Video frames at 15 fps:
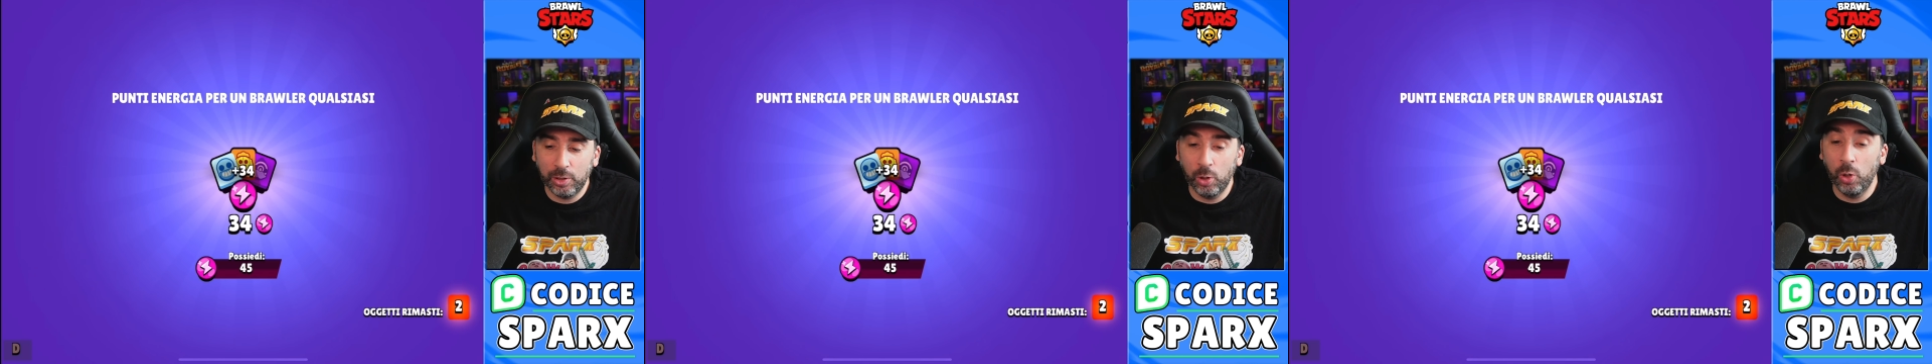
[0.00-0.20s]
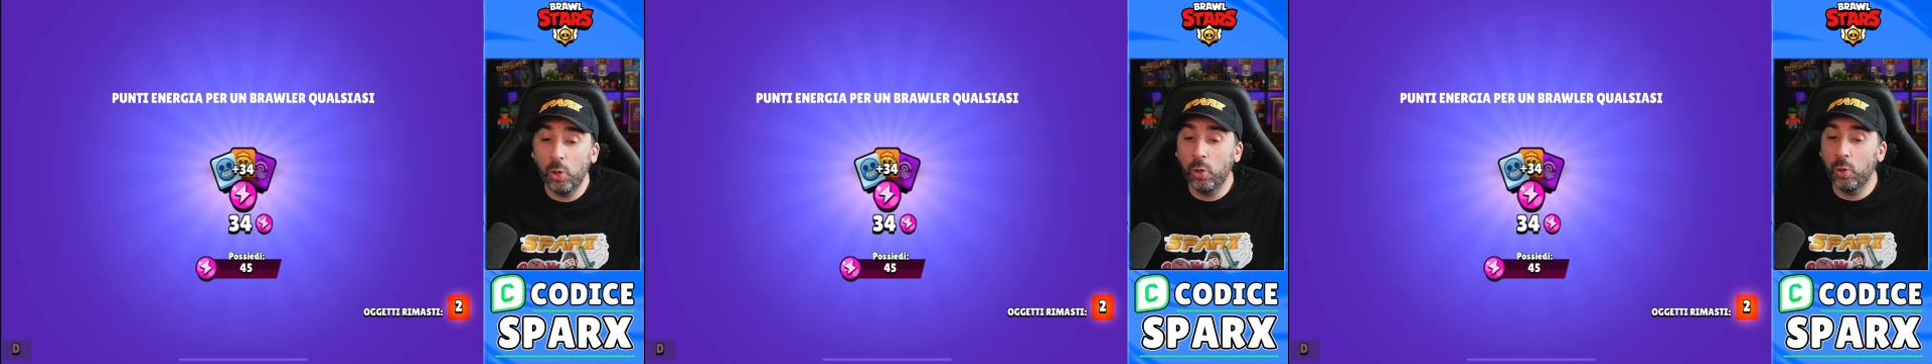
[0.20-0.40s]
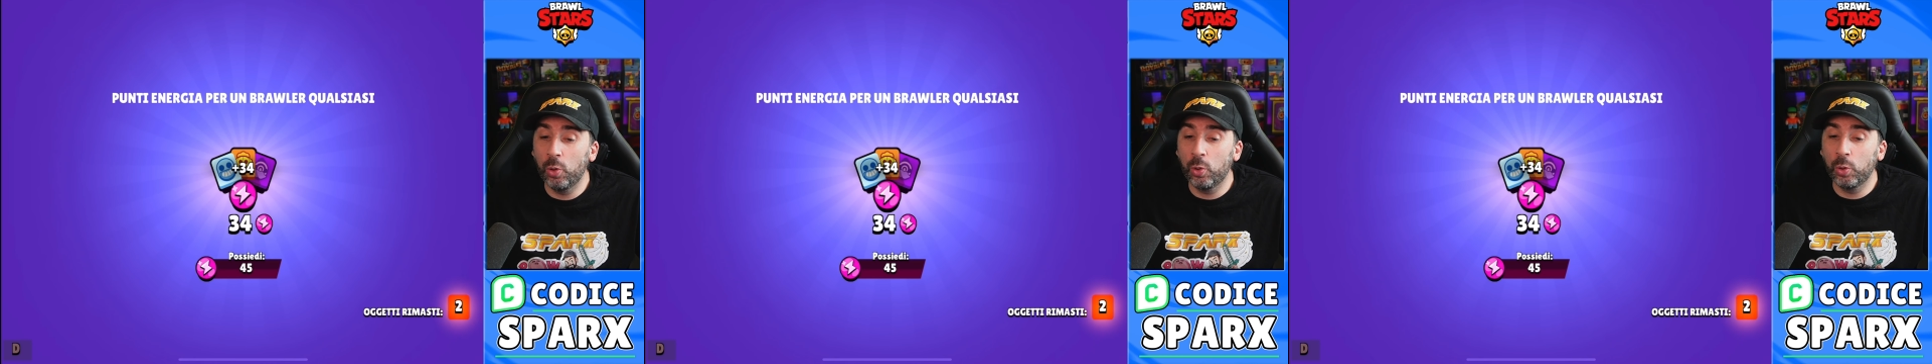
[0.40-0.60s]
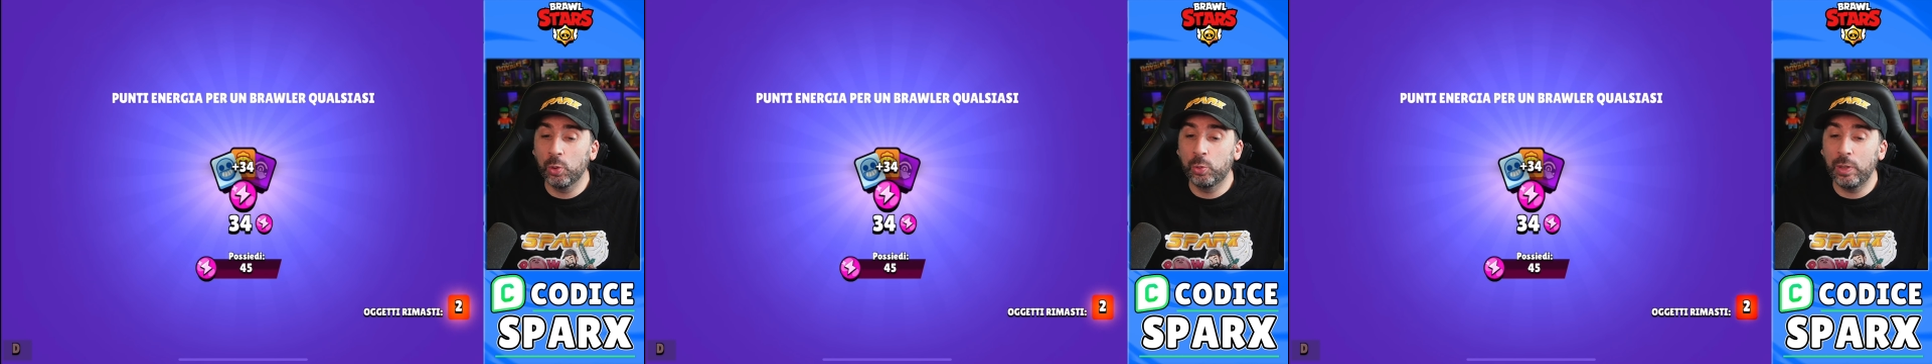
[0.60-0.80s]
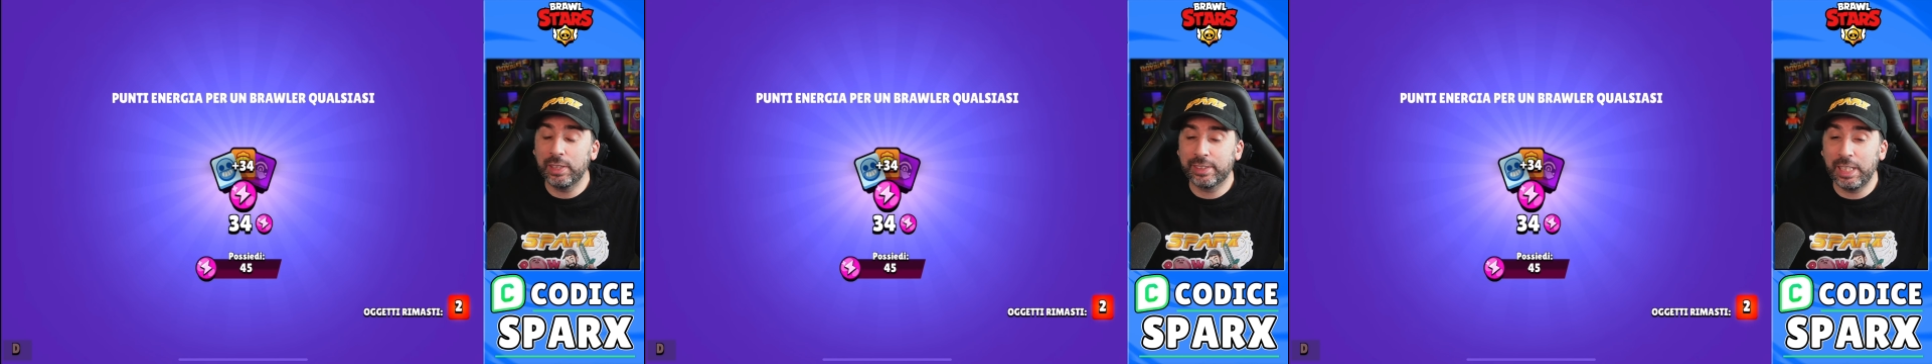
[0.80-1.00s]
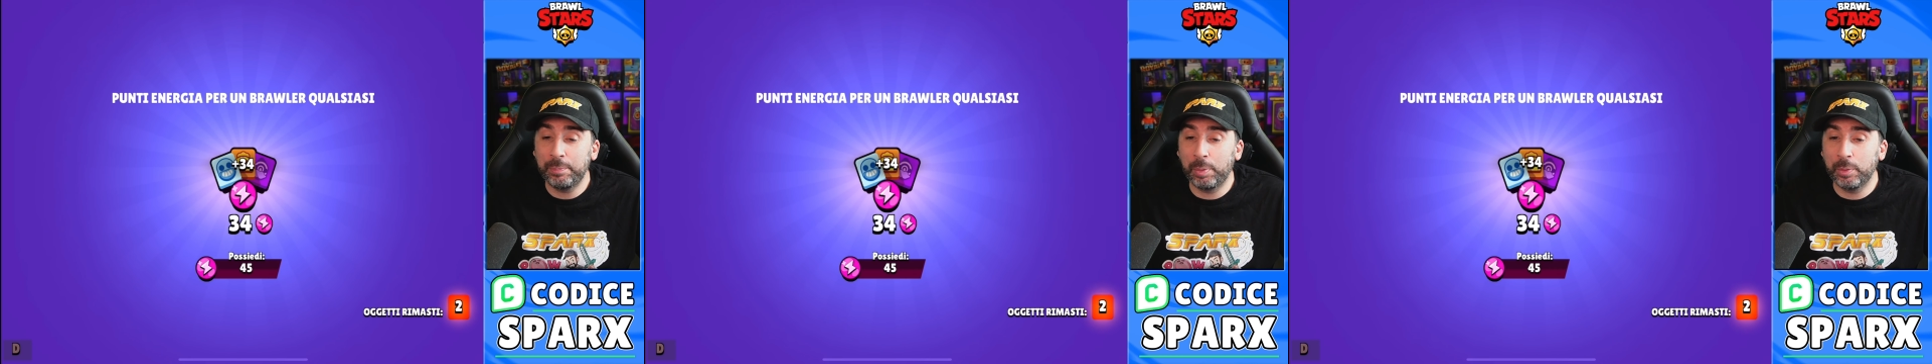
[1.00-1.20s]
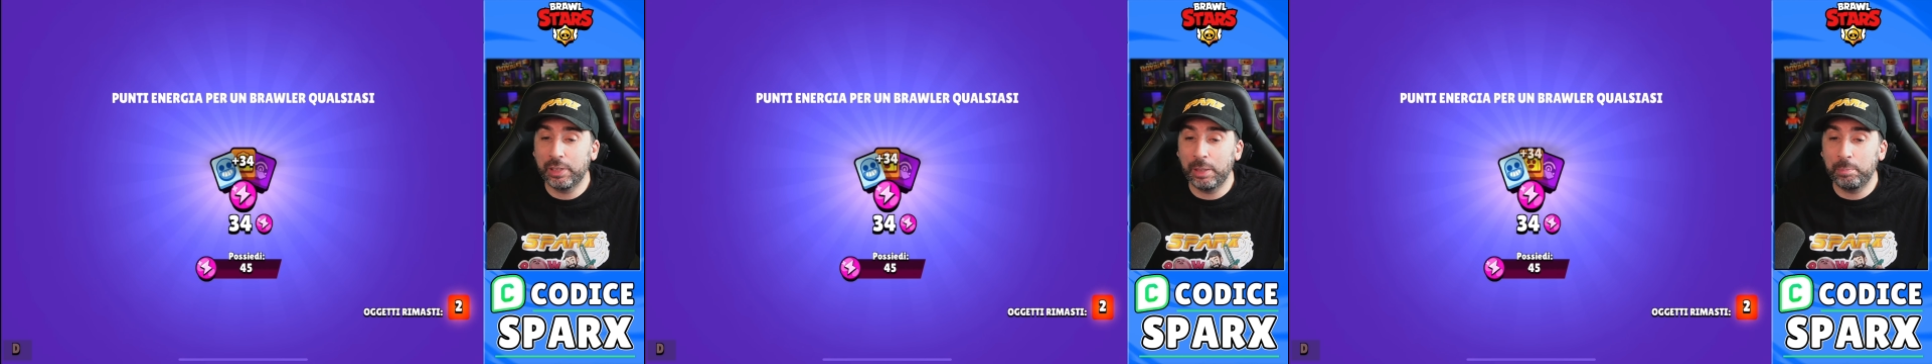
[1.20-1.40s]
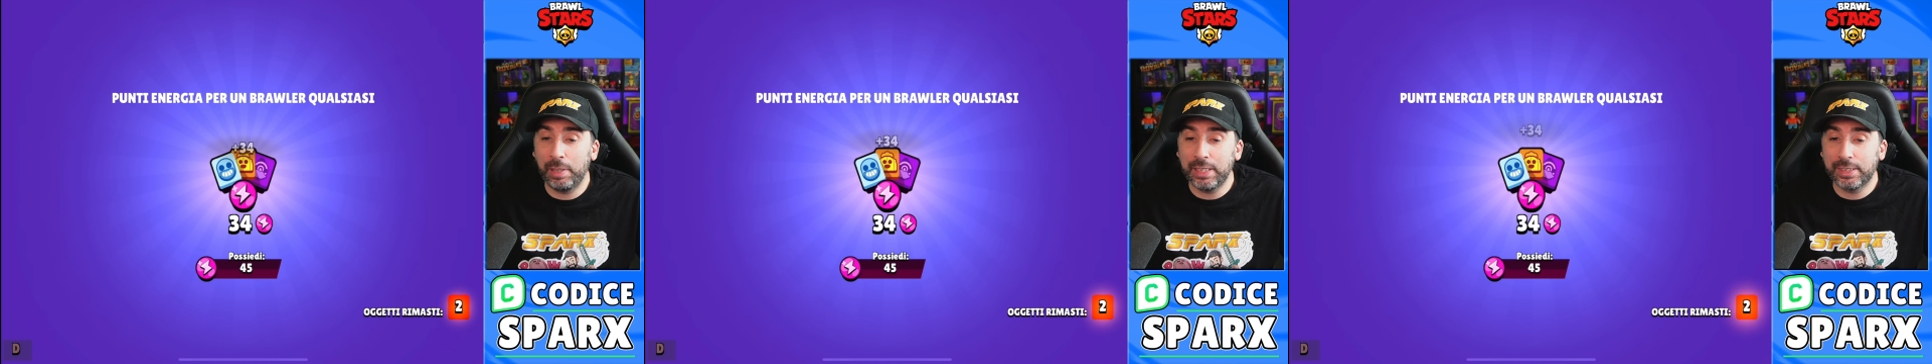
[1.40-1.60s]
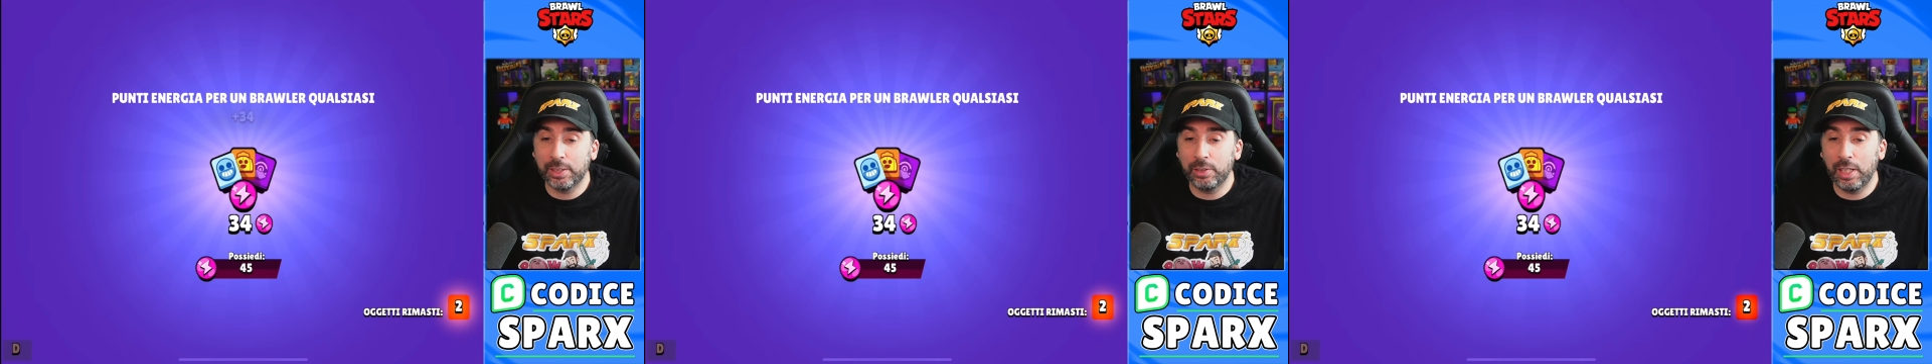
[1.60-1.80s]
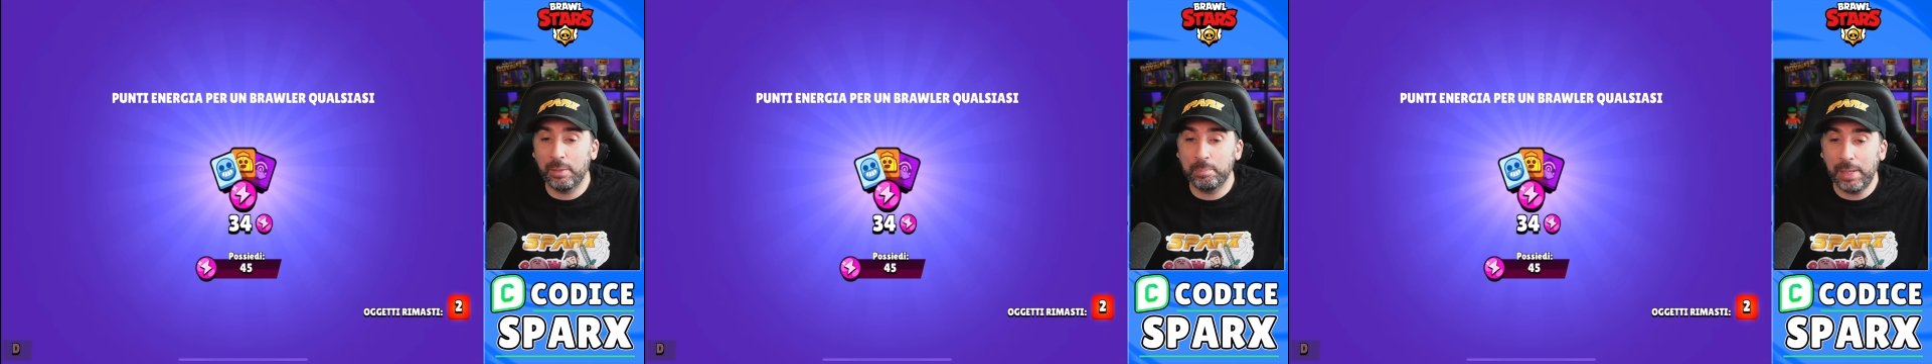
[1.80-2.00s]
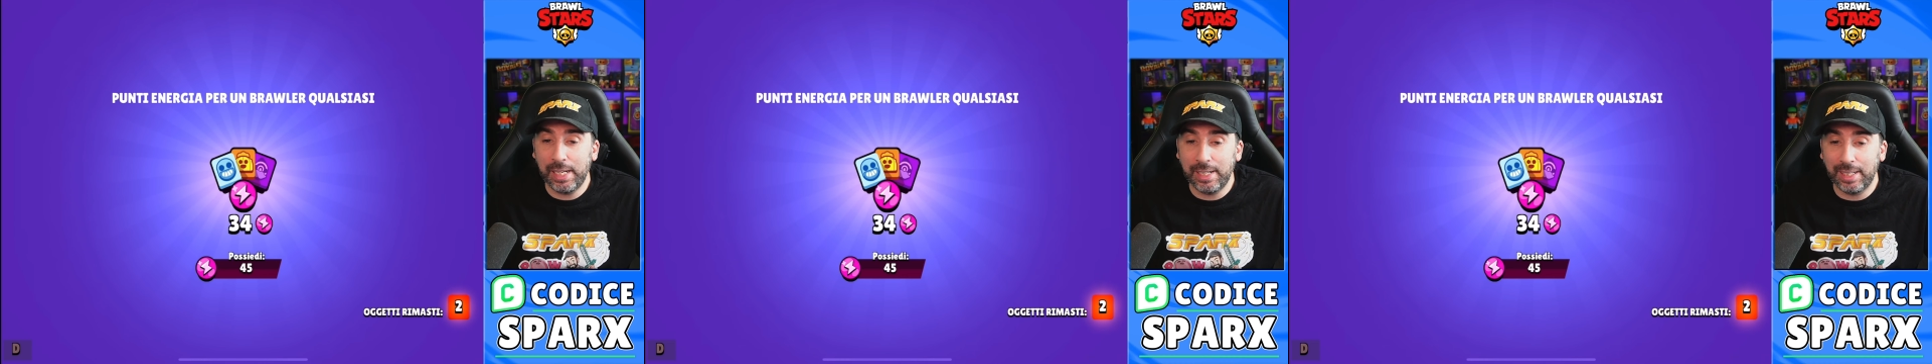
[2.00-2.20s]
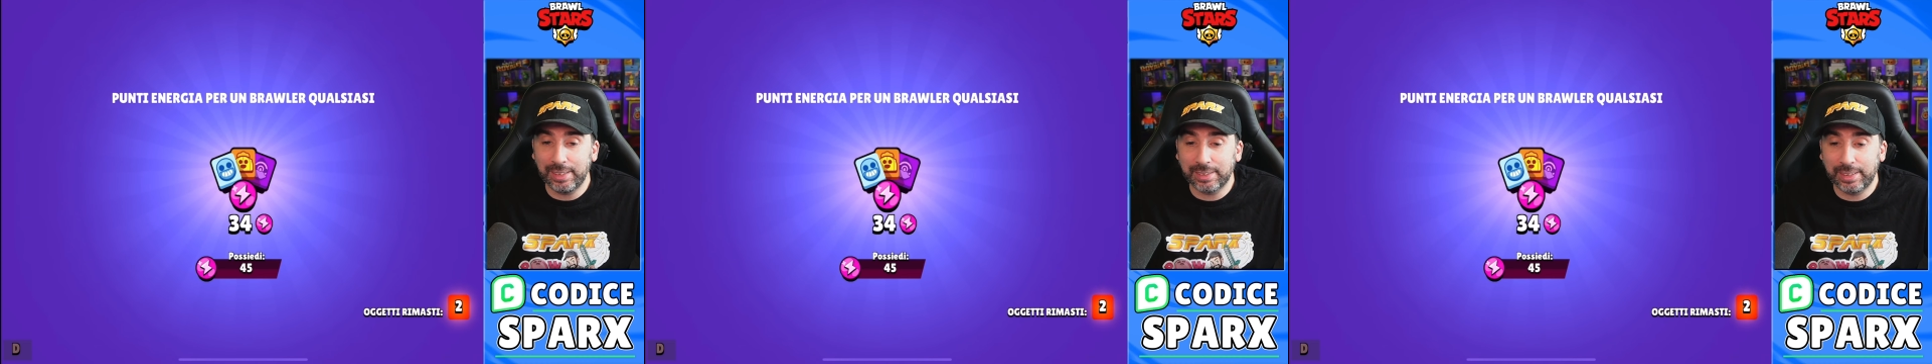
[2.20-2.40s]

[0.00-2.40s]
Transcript: Uh, due skip potrebbe essere una bella